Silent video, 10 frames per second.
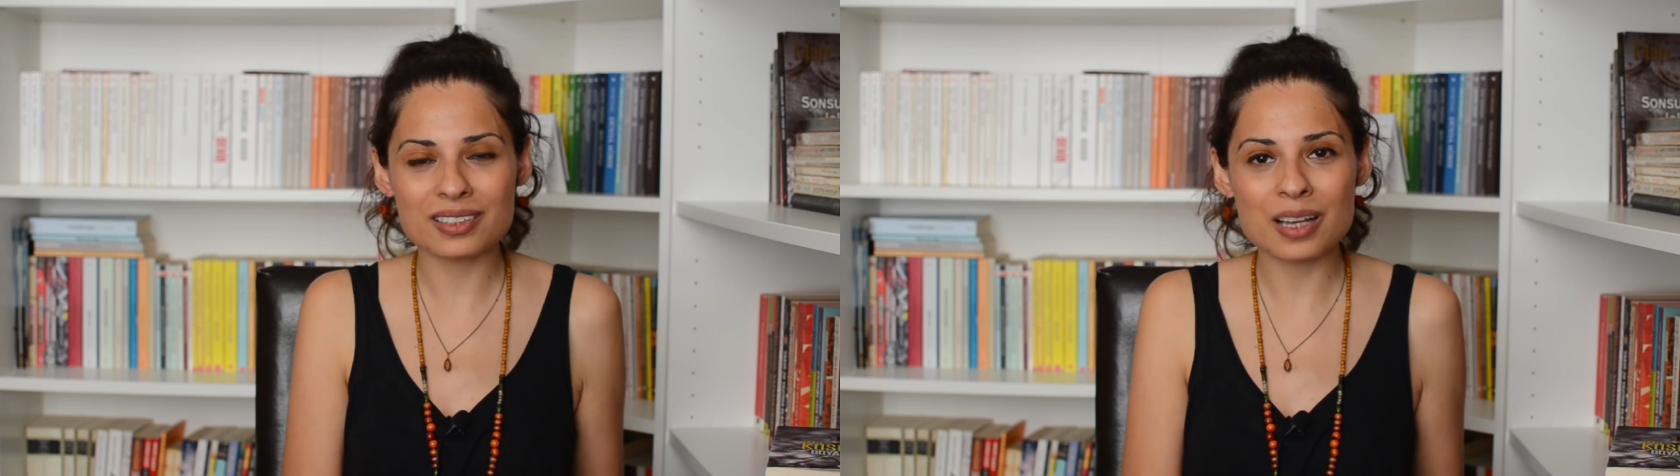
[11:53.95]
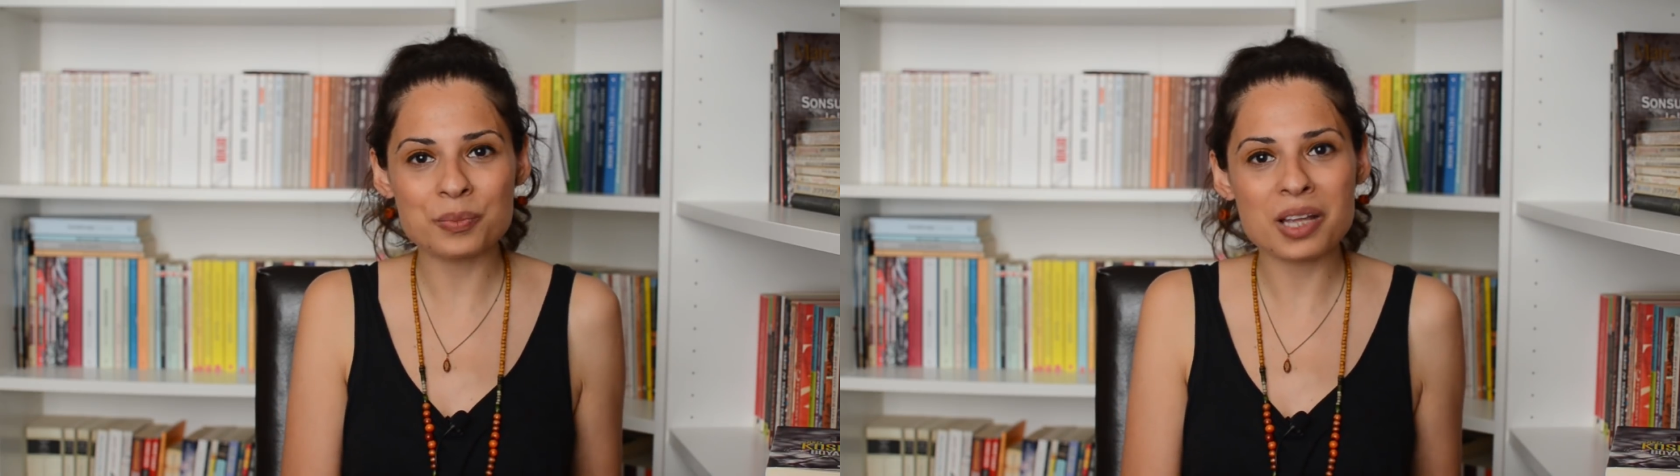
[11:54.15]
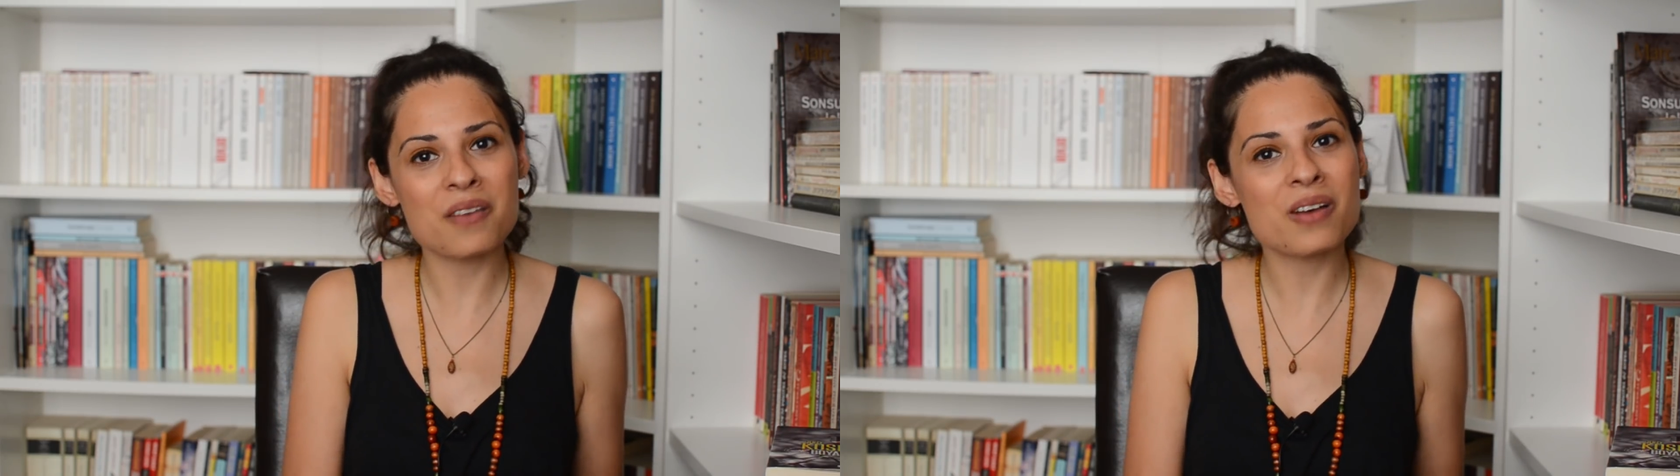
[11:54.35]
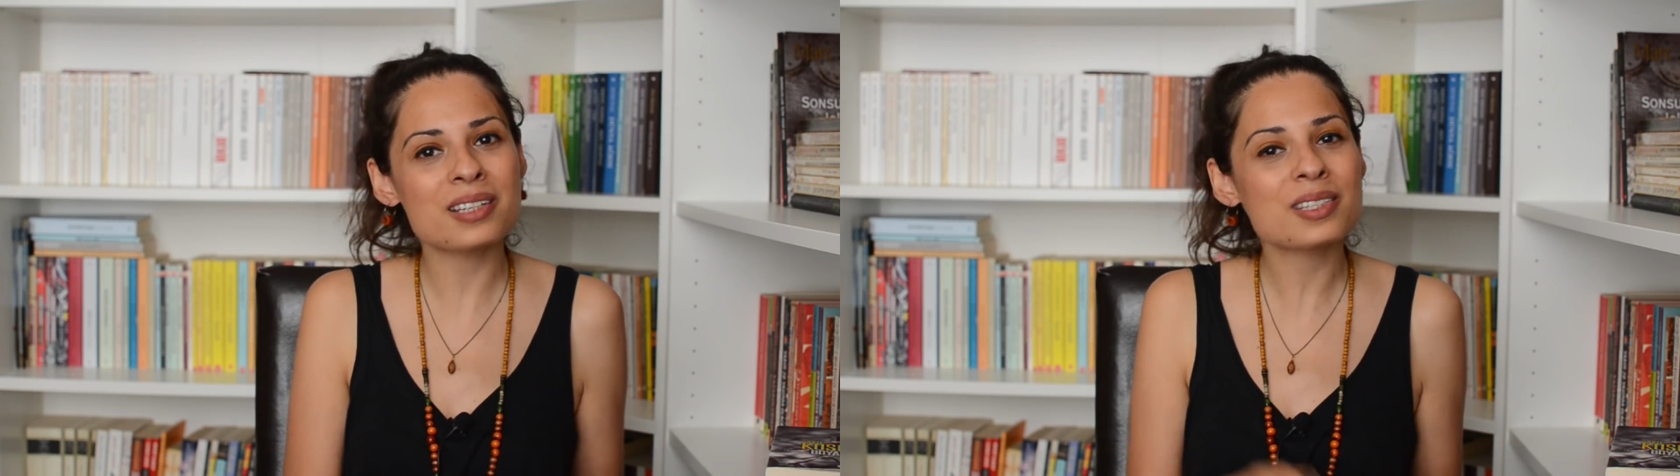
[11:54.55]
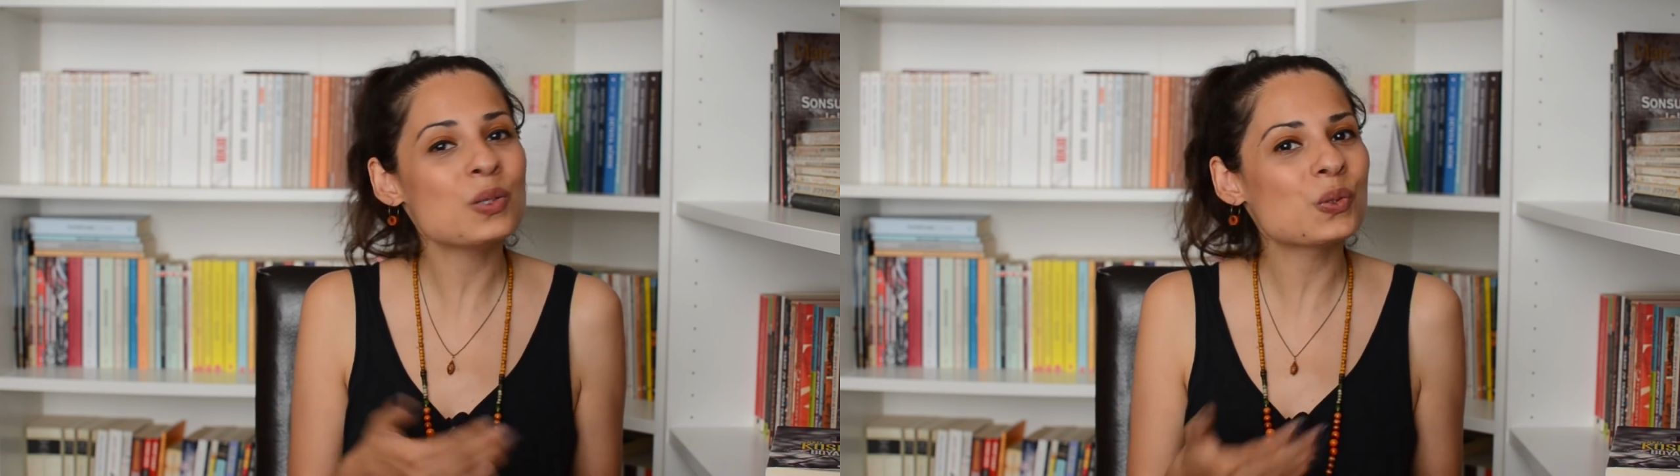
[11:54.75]
kitaplar
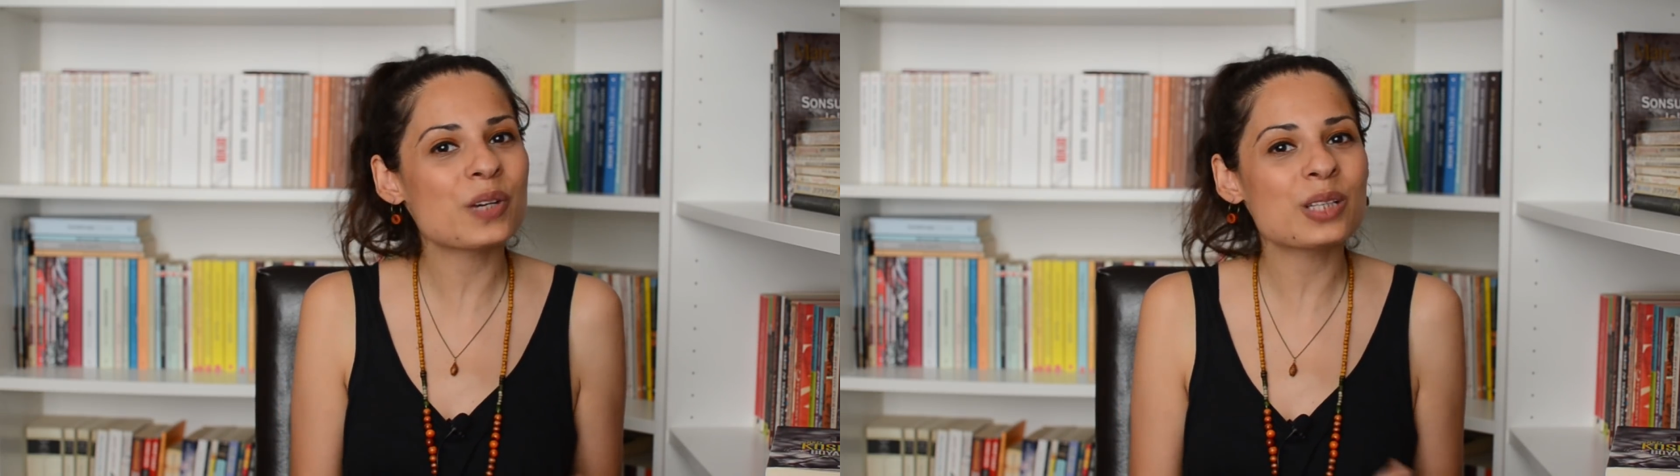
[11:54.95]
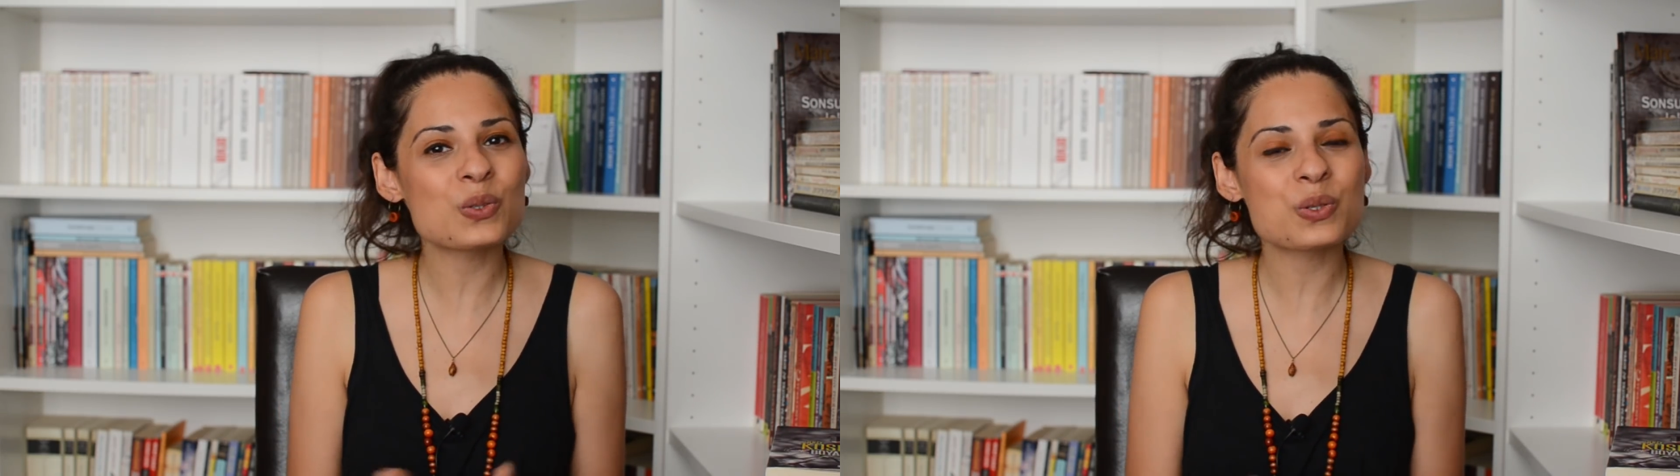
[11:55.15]
varsa lütfen